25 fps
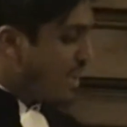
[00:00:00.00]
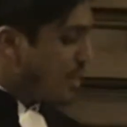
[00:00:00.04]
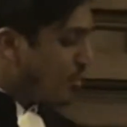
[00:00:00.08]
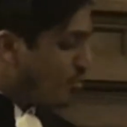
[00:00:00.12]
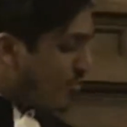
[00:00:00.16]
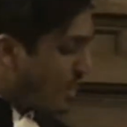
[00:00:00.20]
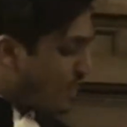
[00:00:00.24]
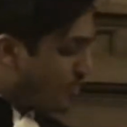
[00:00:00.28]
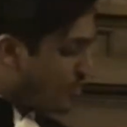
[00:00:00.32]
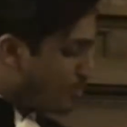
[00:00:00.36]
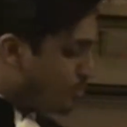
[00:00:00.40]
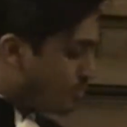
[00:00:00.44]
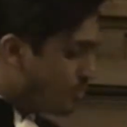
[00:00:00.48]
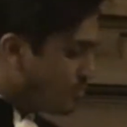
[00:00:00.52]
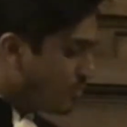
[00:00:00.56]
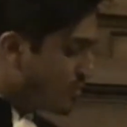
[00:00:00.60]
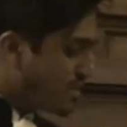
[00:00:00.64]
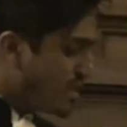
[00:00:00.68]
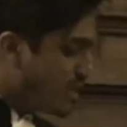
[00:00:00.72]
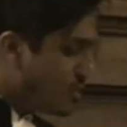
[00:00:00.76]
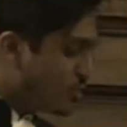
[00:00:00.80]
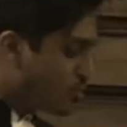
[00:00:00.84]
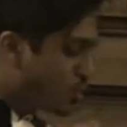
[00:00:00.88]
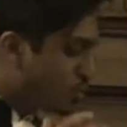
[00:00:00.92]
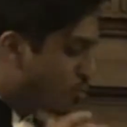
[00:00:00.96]
Et on attend
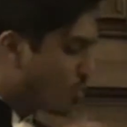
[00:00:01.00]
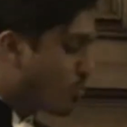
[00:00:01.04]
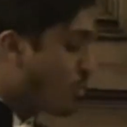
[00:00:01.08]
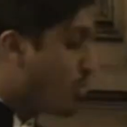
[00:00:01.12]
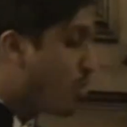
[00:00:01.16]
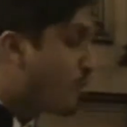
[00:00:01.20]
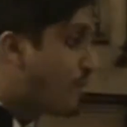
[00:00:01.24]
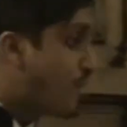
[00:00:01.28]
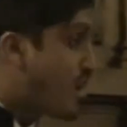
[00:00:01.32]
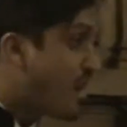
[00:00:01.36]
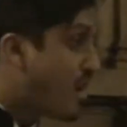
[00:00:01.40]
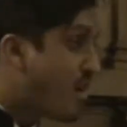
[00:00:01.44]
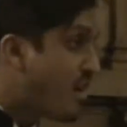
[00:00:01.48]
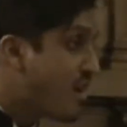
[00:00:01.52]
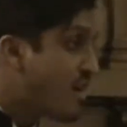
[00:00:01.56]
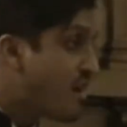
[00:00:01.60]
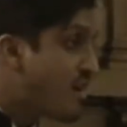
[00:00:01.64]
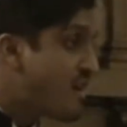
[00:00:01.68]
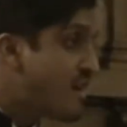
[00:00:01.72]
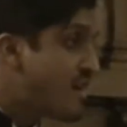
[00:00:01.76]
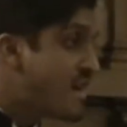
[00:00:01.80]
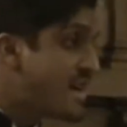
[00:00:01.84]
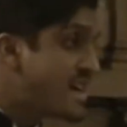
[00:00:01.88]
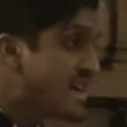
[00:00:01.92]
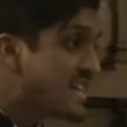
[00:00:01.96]
d'eux qu'ils ne sombrent pas,
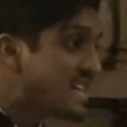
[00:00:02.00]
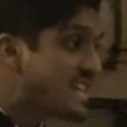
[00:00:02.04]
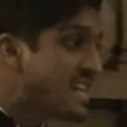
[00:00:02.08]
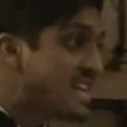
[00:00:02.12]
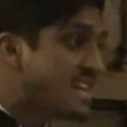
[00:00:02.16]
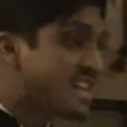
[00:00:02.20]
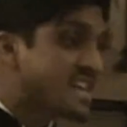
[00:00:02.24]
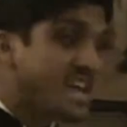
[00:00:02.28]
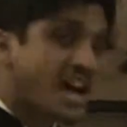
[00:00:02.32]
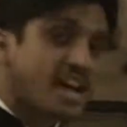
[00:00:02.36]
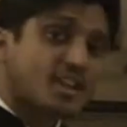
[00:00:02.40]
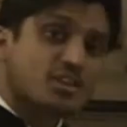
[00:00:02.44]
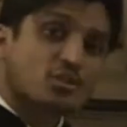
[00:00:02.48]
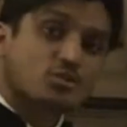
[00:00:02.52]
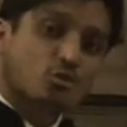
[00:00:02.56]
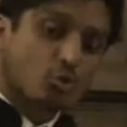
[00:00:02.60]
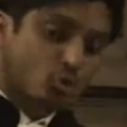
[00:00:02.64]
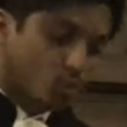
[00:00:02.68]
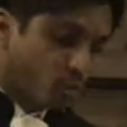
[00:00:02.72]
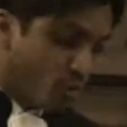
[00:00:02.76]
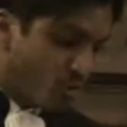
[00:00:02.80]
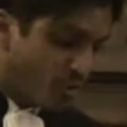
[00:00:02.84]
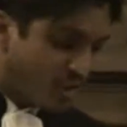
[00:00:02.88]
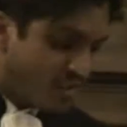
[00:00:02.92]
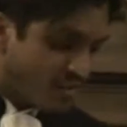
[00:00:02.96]
qu'ils gagnent
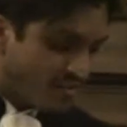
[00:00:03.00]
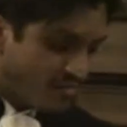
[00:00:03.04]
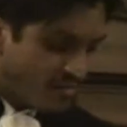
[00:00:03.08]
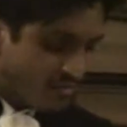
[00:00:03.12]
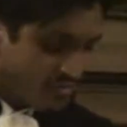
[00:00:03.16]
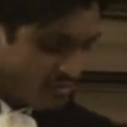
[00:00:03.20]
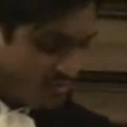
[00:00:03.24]
d'autres rives.